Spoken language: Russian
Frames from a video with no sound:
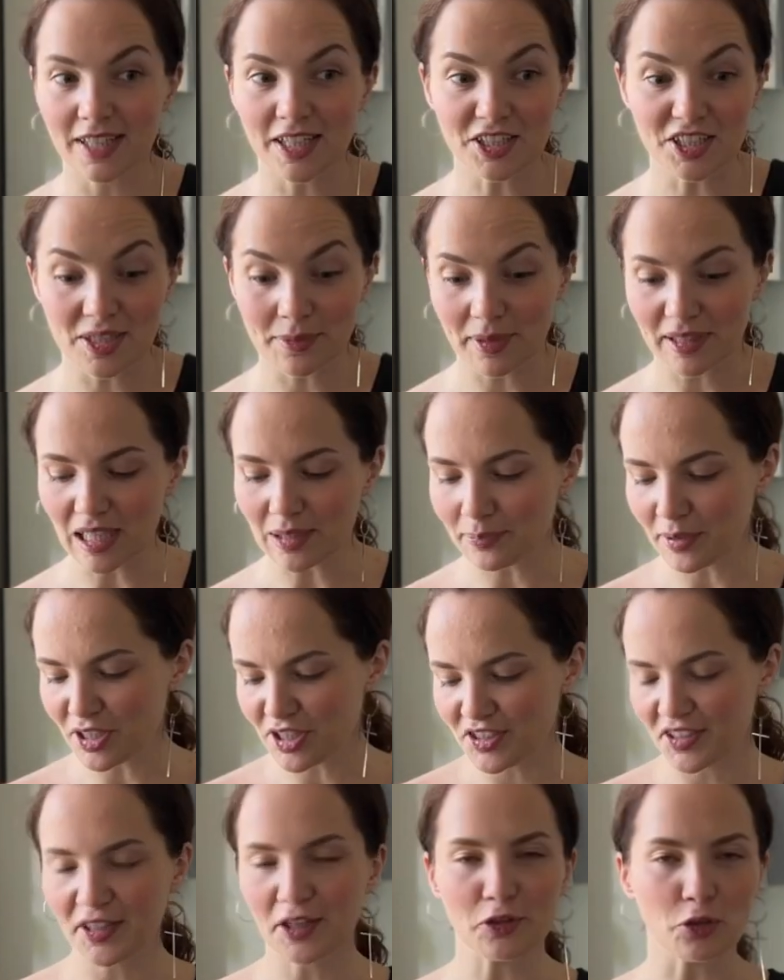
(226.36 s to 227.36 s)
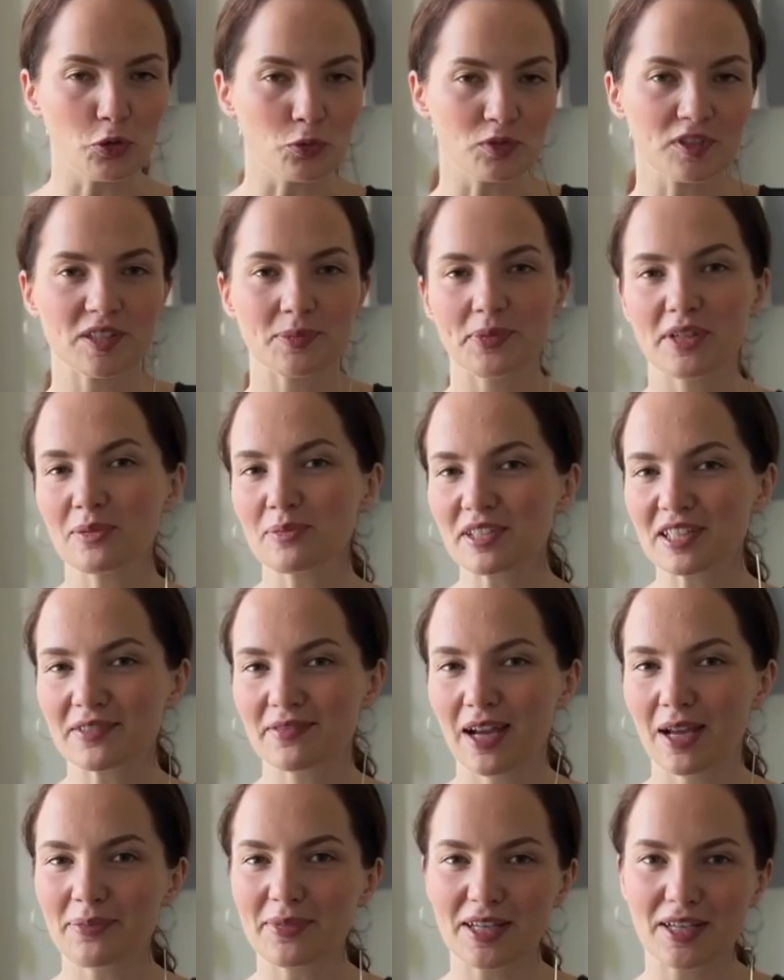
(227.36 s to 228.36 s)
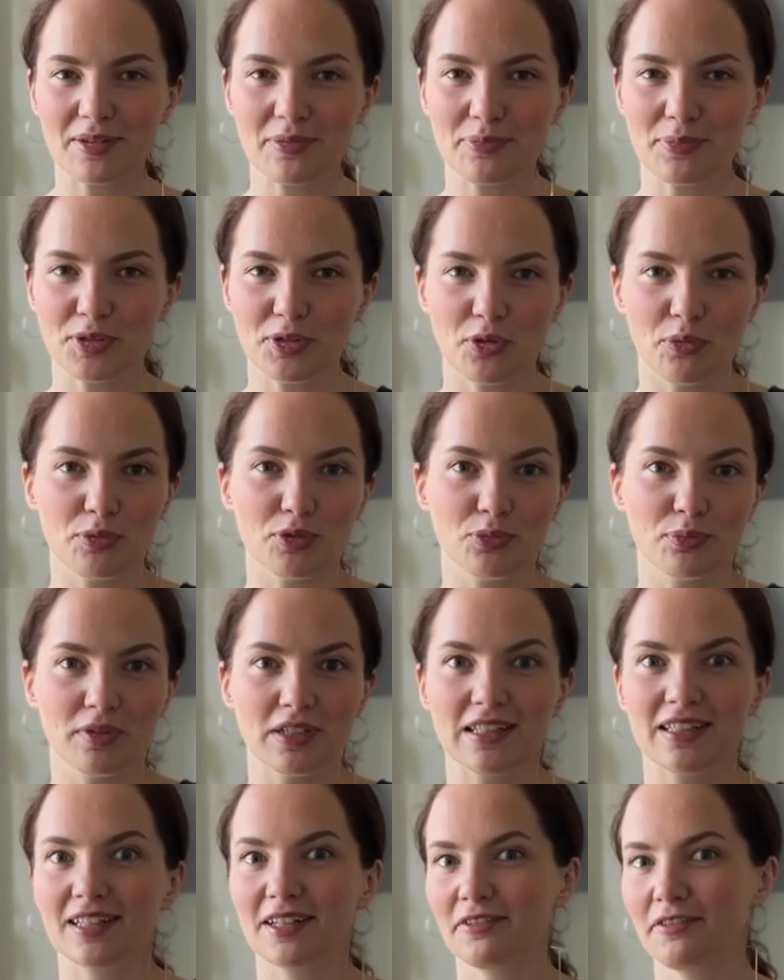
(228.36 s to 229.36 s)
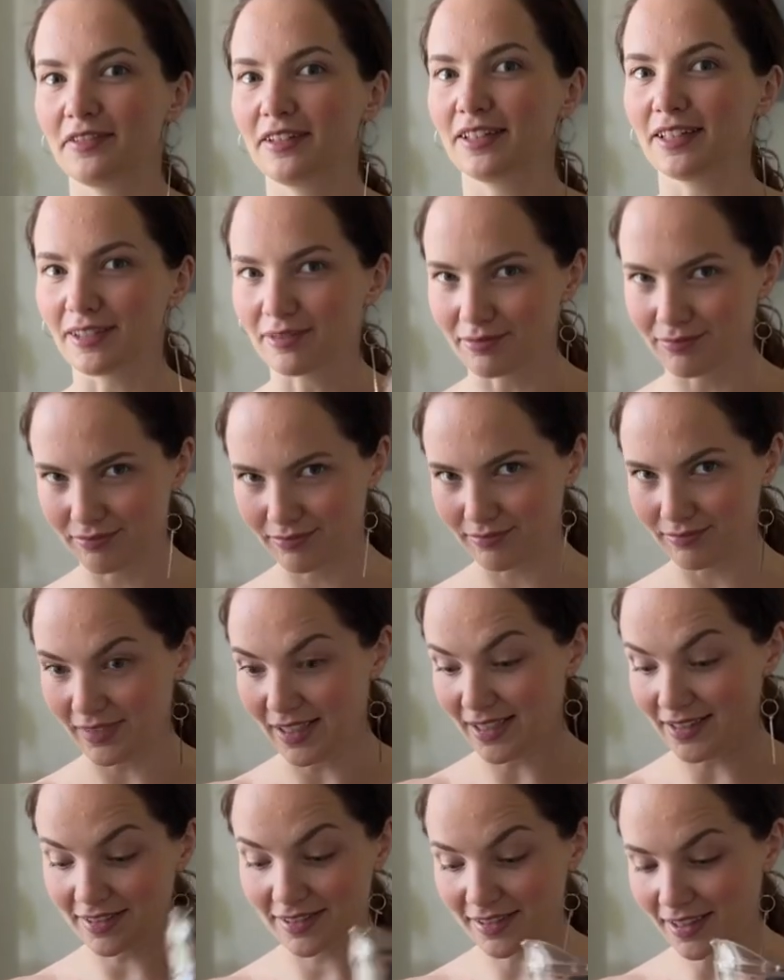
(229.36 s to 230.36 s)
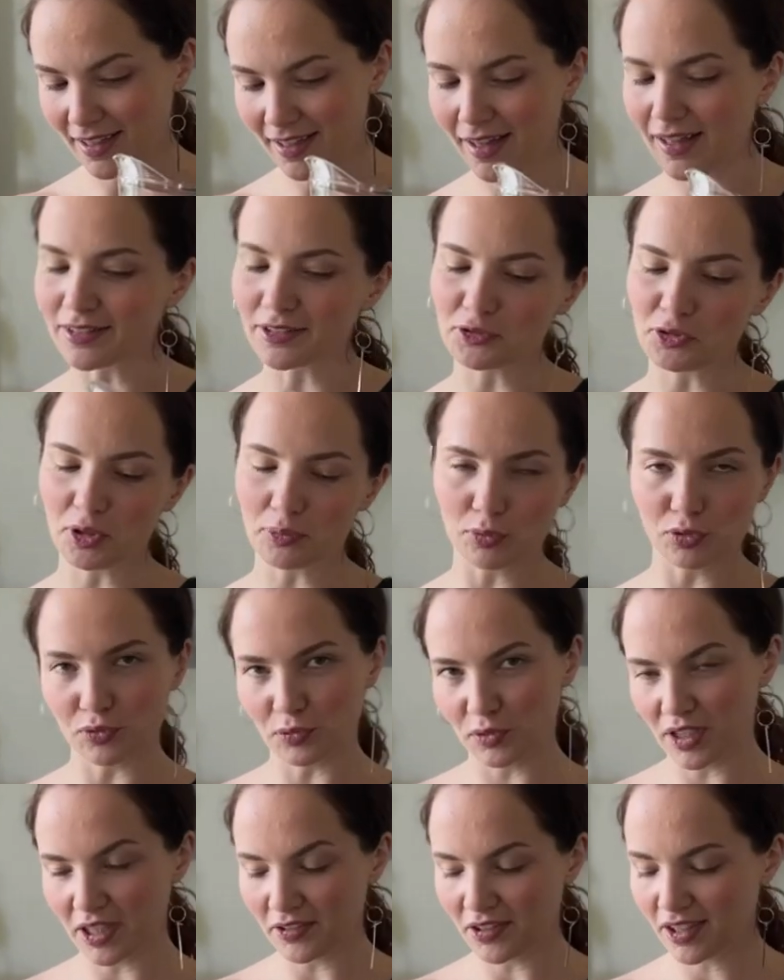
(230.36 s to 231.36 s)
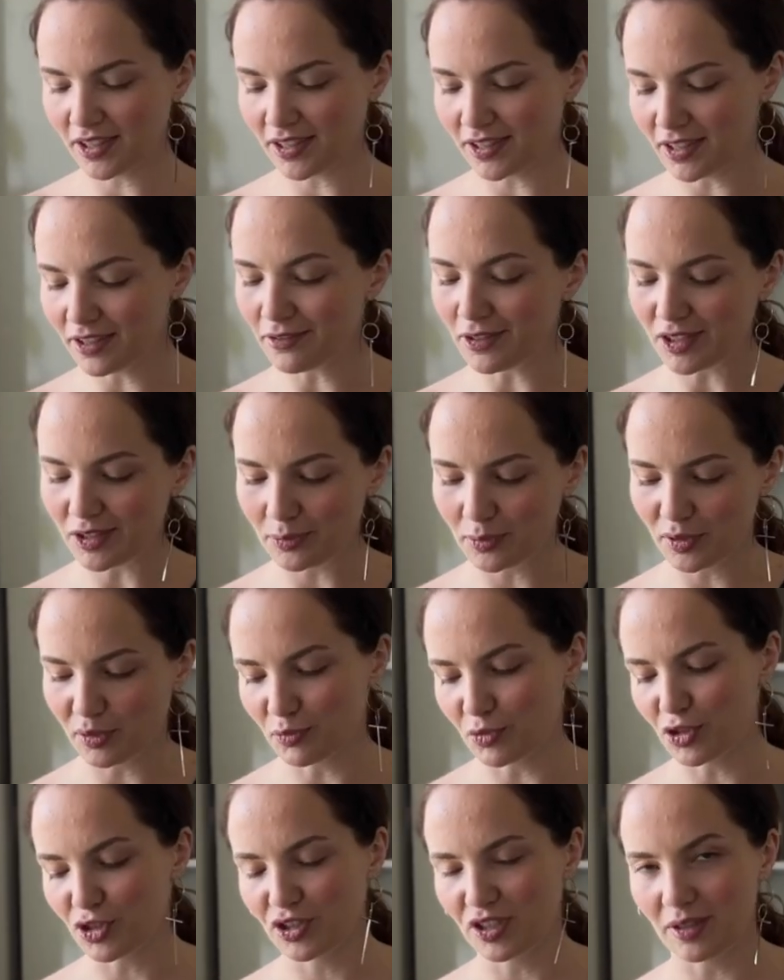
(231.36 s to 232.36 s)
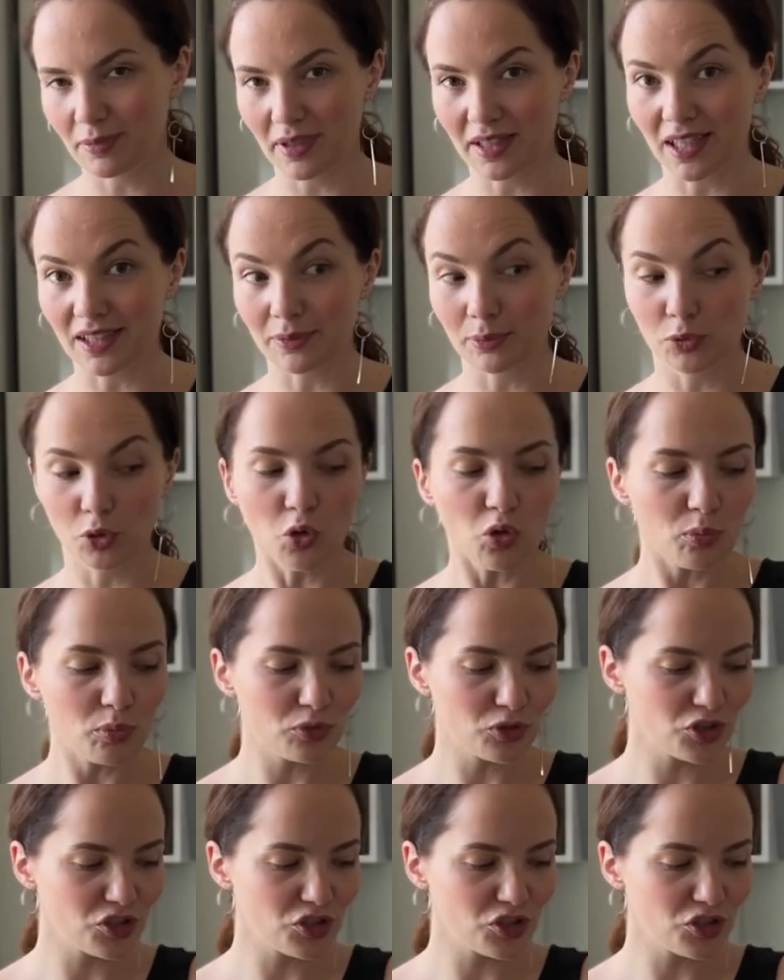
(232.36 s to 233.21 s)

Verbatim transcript: Наш лимонад почти готов. Теперь мы с вами берем любые графины или стаканы, но я буду в графины наливать, потому что лимонада много